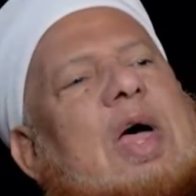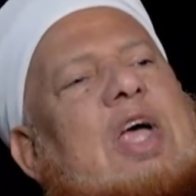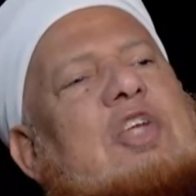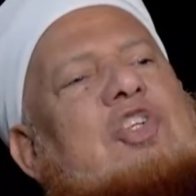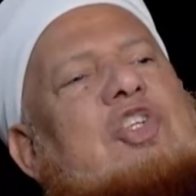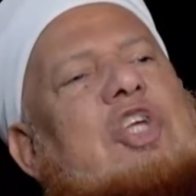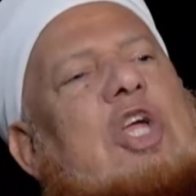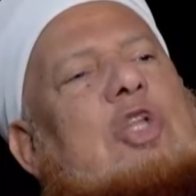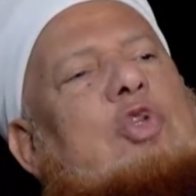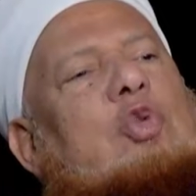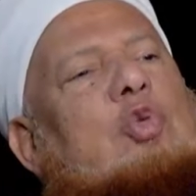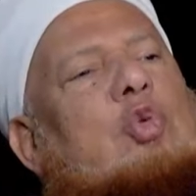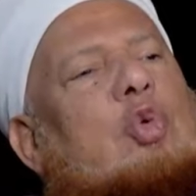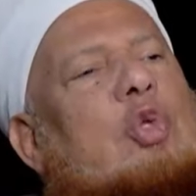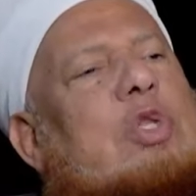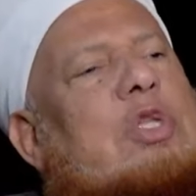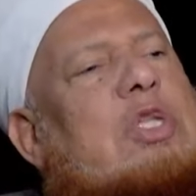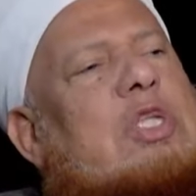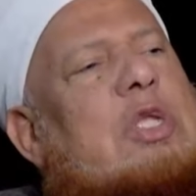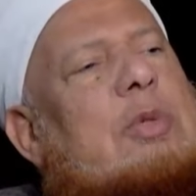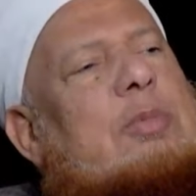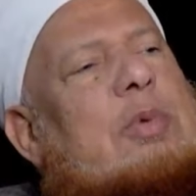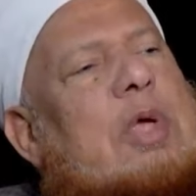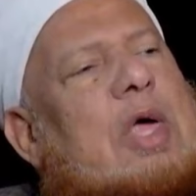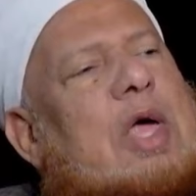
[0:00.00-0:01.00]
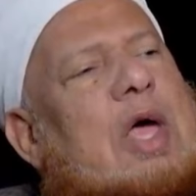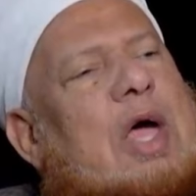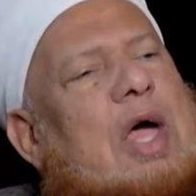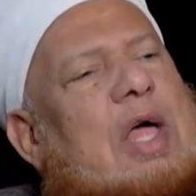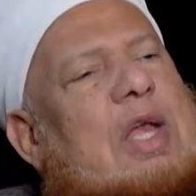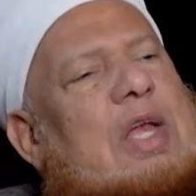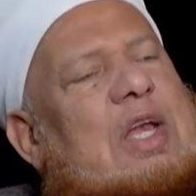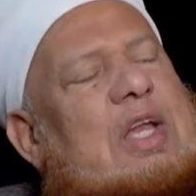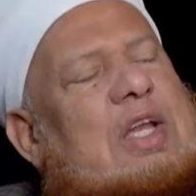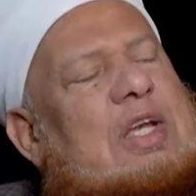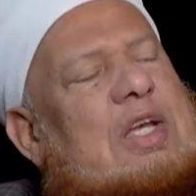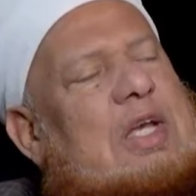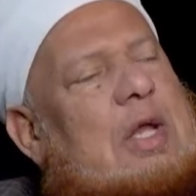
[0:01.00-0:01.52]
أشد اتباعا
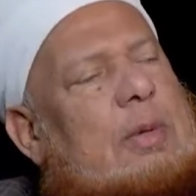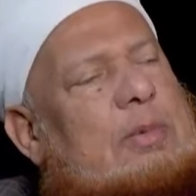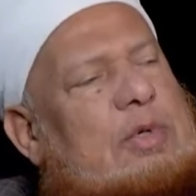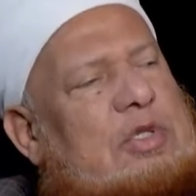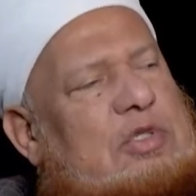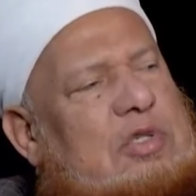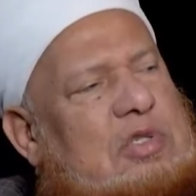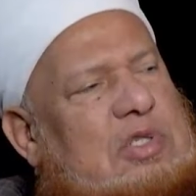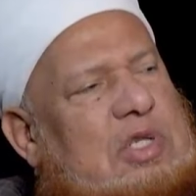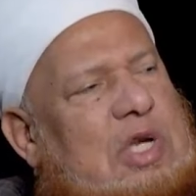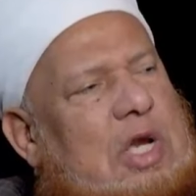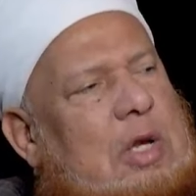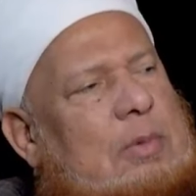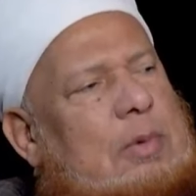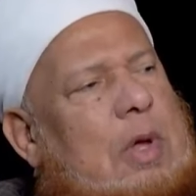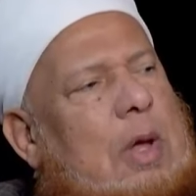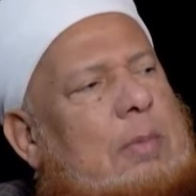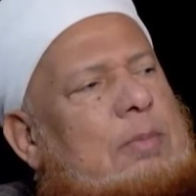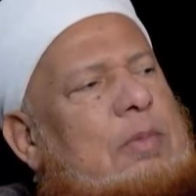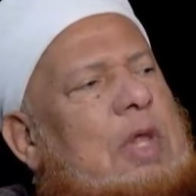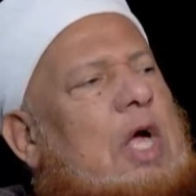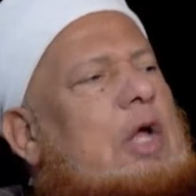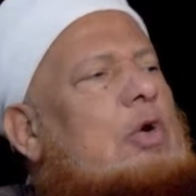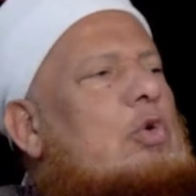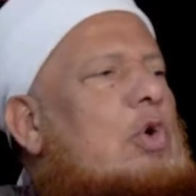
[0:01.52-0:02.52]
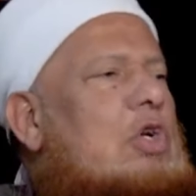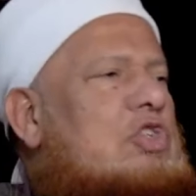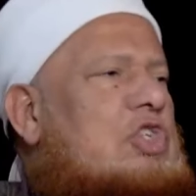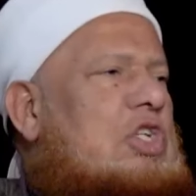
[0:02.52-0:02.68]
للنبي صلى الله عليه وسلم أم نحن وسلم.